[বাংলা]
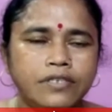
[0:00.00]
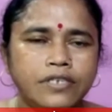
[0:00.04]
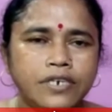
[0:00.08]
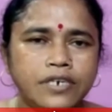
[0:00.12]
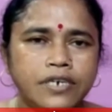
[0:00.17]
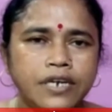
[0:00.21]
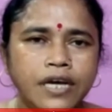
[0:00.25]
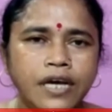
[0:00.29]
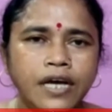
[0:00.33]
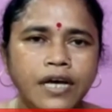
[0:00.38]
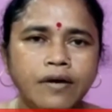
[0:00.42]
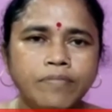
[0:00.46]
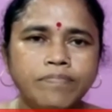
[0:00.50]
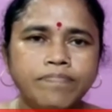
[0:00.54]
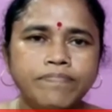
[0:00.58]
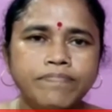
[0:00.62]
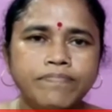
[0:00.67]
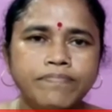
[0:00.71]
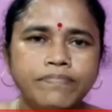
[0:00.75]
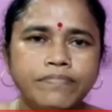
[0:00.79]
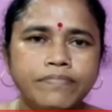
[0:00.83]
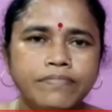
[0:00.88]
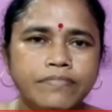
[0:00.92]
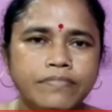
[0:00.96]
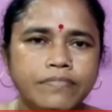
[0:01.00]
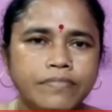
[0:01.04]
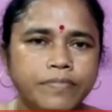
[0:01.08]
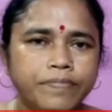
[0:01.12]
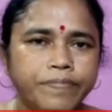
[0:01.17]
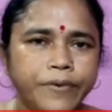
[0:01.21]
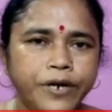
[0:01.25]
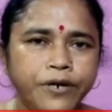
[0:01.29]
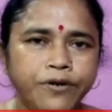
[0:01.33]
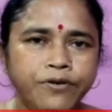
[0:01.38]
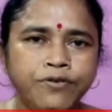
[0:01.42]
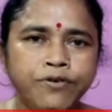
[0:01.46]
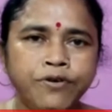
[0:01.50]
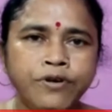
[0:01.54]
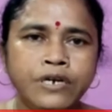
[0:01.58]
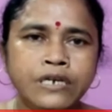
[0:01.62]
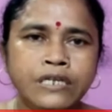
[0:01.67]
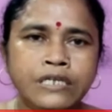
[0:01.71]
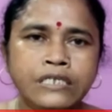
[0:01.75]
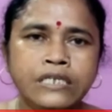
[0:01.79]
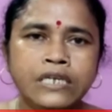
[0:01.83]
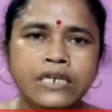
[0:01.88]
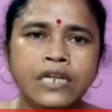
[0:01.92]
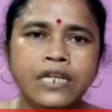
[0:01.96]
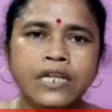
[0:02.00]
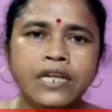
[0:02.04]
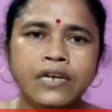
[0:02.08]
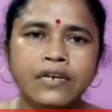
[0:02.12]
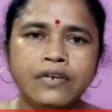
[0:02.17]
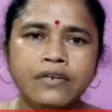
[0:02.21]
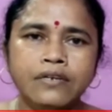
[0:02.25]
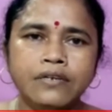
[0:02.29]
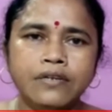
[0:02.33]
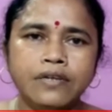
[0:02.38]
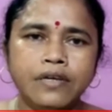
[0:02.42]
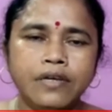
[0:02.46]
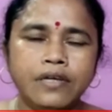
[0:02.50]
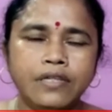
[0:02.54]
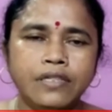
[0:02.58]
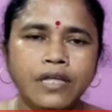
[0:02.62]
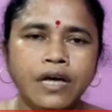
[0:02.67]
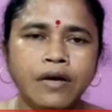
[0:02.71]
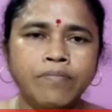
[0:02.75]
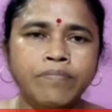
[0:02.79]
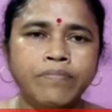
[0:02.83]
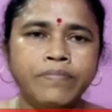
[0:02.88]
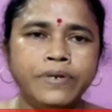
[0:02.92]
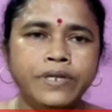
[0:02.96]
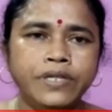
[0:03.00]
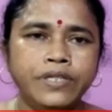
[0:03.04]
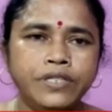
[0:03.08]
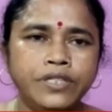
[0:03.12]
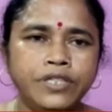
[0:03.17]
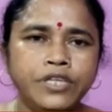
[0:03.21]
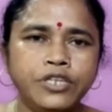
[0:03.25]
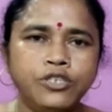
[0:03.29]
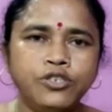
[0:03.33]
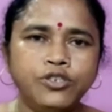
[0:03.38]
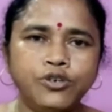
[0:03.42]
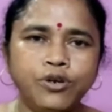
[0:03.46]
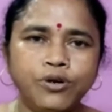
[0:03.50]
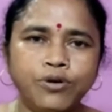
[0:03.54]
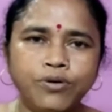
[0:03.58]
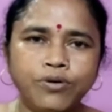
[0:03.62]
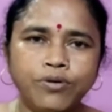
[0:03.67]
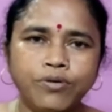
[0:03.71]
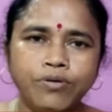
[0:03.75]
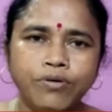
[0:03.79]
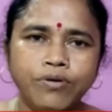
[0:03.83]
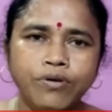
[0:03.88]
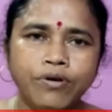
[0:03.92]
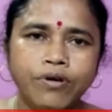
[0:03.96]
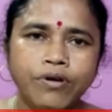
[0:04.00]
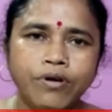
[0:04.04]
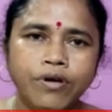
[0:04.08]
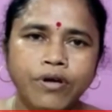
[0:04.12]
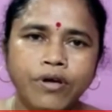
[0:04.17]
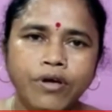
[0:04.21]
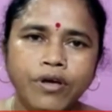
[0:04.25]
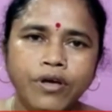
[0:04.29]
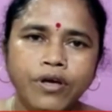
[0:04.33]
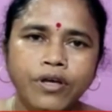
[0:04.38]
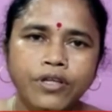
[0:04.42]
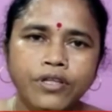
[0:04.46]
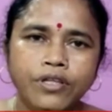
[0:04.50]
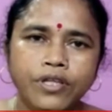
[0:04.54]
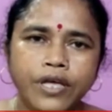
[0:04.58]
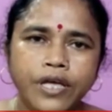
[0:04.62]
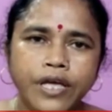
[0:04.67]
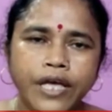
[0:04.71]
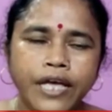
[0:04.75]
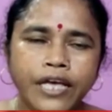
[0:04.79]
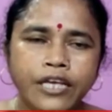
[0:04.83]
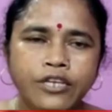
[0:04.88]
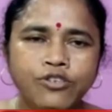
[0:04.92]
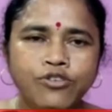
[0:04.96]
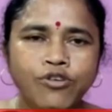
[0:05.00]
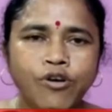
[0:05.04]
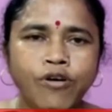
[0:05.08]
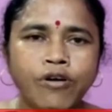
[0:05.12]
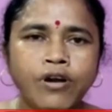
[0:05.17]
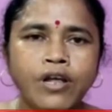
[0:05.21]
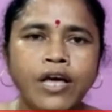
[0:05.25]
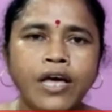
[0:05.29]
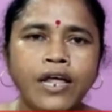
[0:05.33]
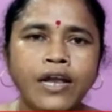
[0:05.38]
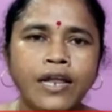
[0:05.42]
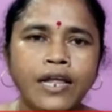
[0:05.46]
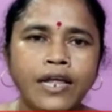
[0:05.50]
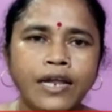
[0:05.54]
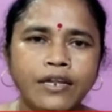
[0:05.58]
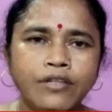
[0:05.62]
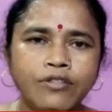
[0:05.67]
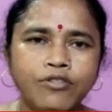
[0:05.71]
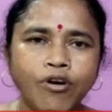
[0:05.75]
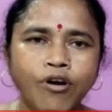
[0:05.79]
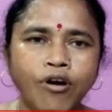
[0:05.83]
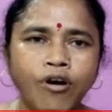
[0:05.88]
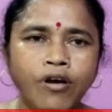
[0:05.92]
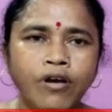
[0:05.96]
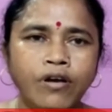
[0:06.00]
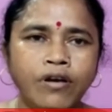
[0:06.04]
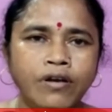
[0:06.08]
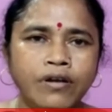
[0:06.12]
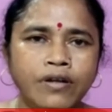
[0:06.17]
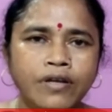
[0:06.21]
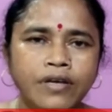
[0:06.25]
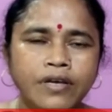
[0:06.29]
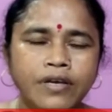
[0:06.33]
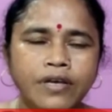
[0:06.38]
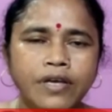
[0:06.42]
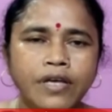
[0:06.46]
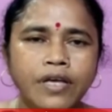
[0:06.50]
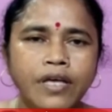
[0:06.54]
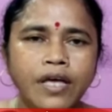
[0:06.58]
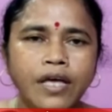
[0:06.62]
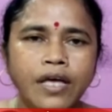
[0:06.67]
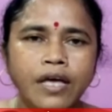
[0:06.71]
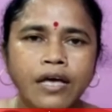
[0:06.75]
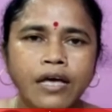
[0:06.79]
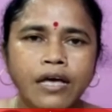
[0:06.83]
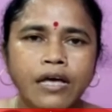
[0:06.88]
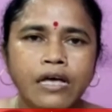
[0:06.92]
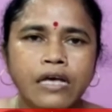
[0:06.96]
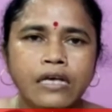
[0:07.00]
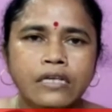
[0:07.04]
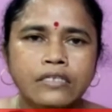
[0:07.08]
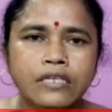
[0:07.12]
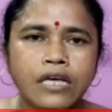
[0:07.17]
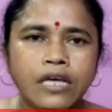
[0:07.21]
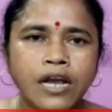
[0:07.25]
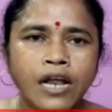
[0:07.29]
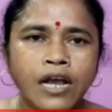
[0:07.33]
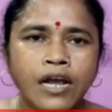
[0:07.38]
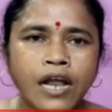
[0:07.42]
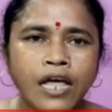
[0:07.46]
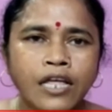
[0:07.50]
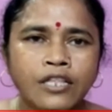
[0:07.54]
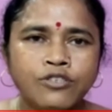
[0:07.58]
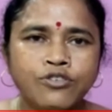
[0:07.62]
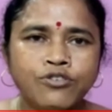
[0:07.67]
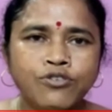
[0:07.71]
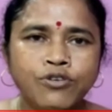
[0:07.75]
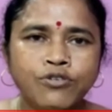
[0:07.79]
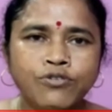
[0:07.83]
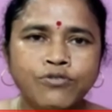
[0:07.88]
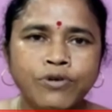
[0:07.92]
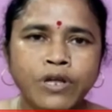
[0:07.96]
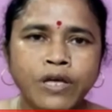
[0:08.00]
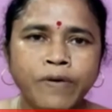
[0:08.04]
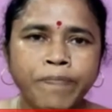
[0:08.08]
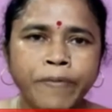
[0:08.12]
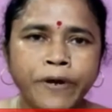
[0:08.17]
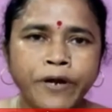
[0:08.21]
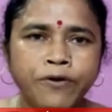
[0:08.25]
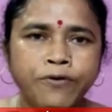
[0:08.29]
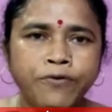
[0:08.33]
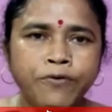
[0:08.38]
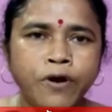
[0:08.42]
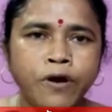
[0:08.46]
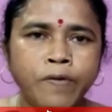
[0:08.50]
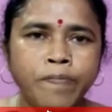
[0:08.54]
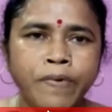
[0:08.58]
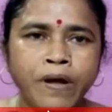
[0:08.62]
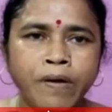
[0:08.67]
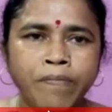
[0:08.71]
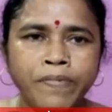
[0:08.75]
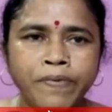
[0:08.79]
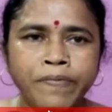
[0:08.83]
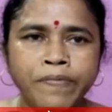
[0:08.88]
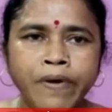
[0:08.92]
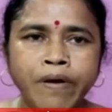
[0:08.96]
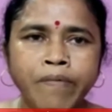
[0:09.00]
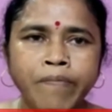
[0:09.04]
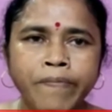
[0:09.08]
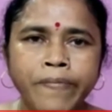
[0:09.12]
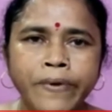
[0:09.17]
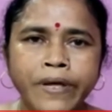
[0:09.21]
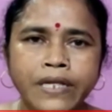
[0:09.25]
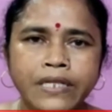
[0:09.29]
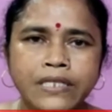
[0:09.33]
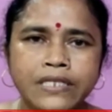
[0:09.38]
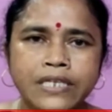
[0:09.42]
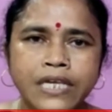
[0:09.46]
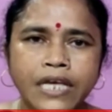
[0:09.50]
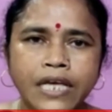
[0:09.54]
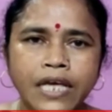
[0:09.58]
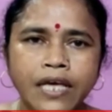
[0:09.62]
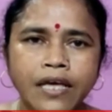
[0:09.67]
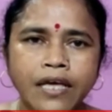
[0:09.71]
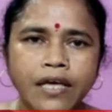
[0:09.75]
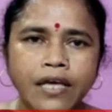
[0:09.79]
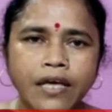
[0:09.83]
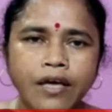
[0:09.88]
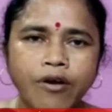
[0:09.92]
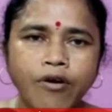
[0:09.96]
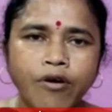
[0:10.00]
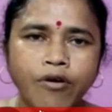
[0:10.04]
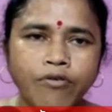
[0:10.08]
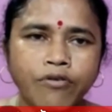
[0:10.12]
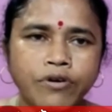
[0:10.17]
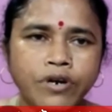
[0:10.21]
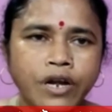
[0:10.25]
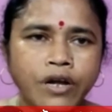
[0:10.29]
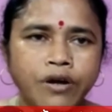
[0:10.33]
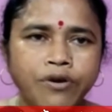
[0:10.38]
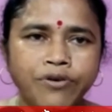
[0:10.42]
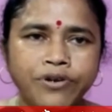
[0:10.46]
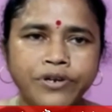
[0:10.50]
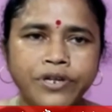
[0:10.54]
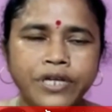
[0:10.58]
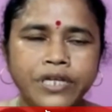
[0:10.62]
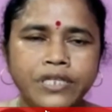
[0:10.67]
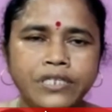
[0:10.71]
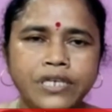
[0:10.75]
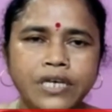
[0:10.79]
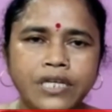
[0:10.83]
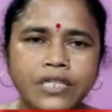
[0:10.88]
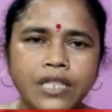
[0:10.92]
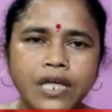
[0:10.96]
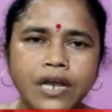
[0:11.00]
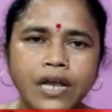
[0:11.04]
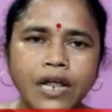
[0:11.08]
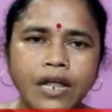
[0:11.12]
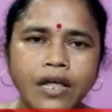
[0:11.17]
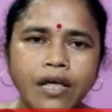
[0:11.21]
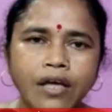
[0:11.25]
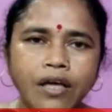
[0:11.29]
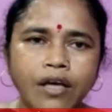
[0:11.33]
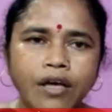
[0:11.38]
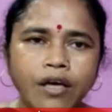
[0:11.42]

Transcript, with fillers: যেটা পেট্রোল ডিজেলের দাম বৃদ্ধির জন্য এই সরকারের দল সারা রাজ্য জুড়ে পেট্রোল পাম্পে পাম্পে যে ঘটনা ঘটিয়েছে তারা